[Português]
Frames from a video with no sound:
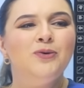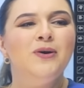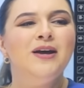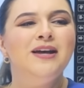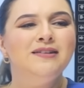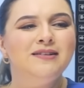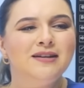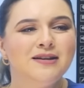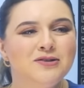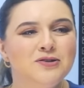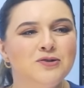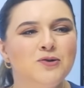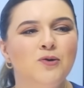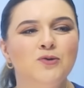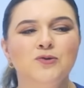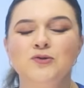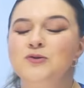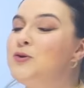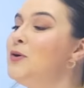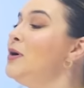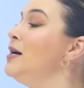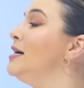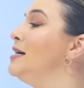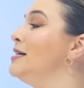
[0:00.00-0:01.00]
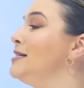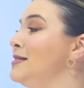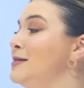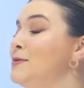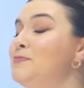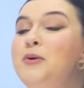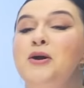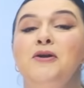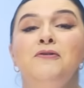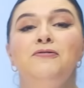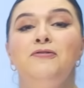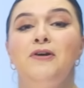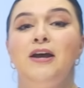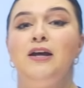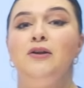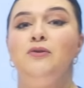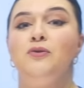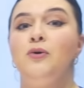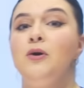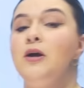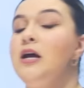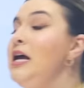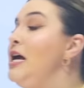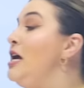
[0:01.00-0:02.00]
entre as consoantes, perfeito.
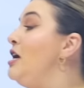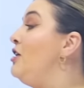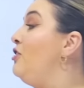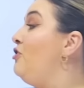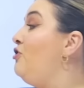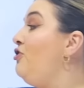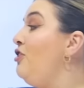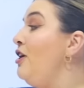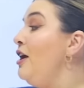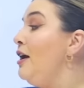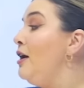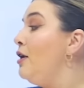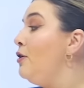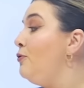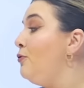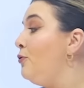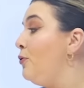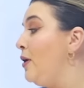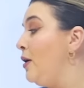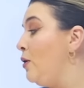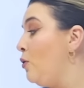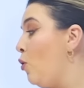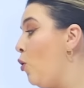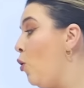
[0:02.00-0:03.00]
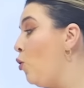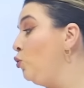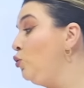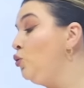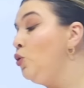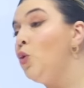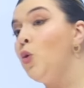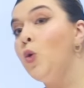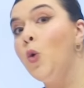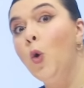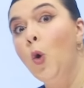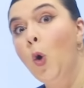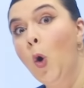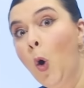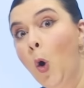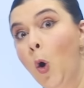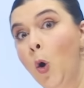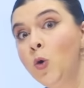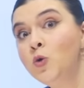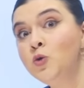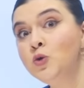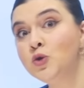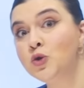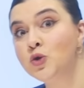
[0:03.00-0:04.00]
Dígrafo e encontro
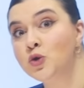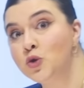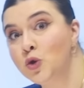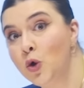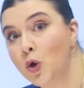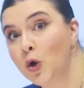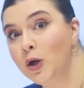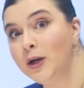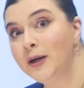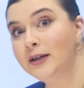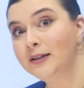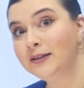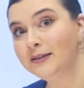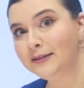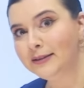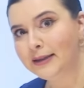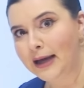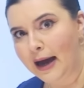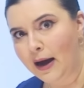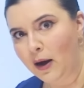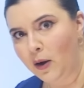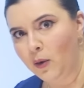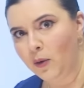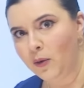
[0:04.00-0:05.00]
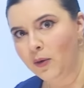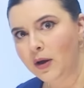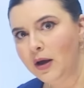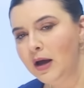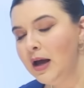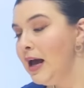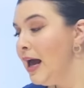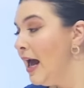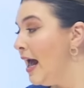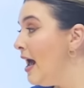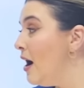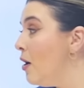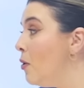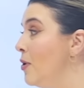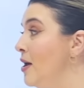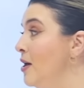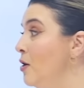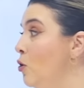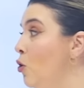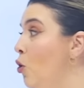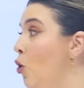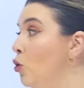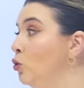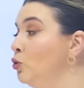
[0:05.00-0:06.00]
consonantal é o
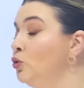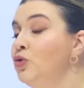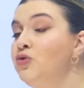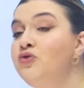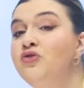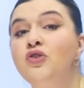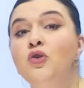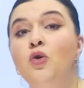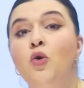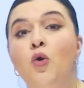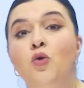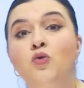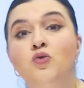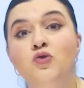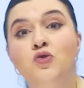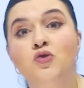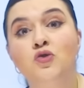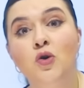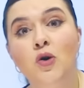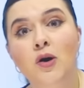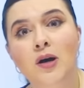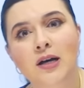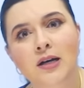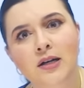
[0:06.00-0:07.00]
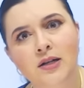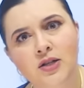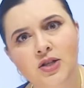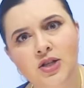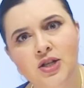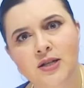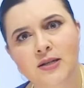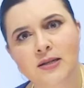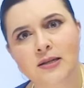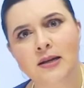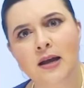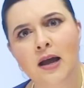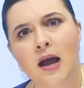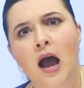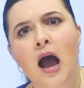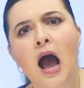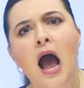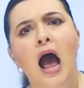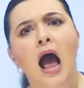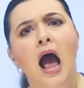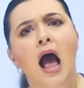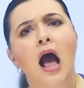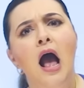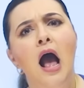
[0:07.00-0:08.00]
encontro de consoantes.
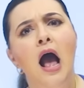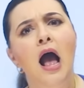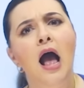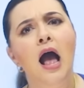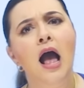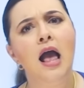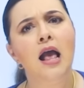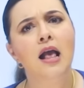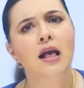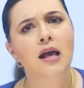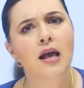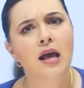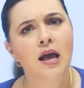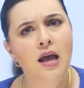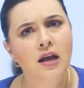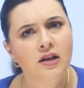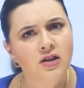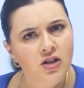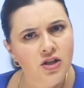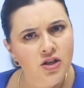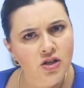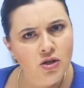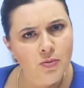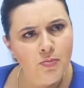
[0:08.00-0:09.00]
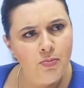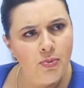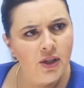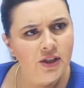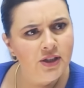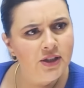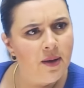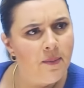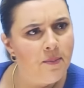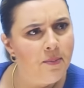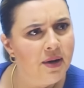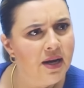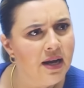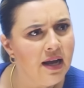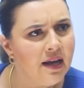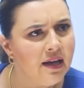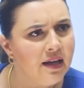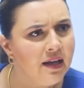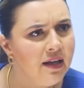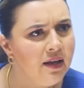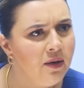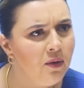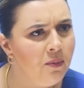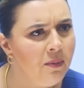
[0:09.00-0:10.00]
Aí a gente pode abrir
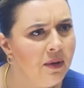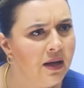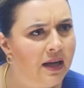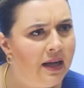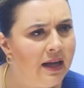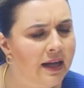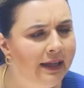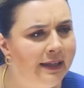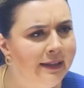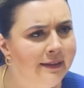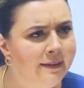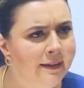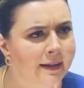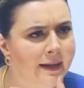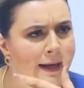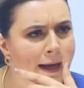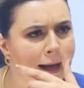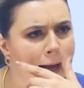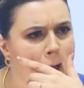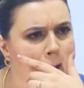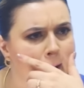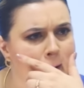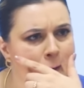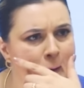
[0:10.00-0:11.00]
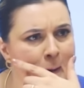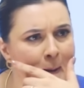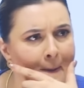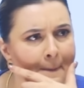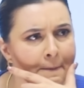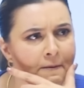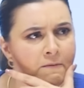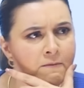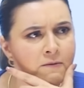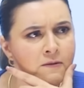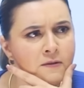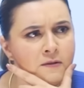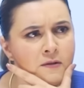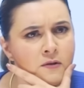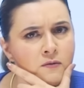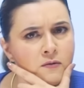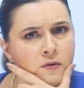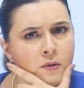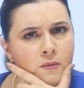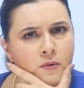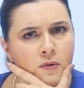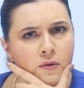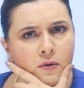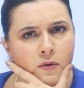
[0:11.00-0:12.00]
aqui uma intrigada, né? Vamos,
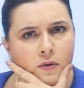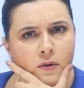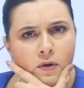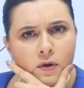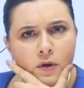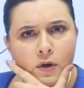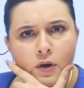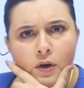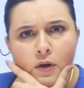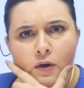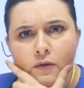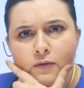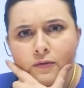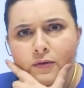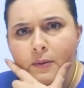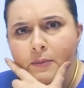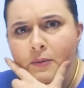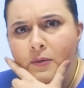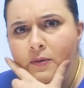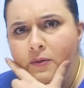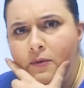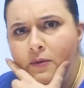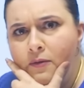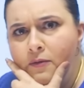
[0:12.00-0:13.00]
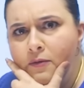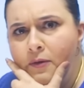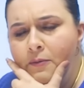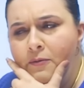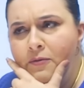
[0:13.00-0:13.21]
vamos, vamos, vamos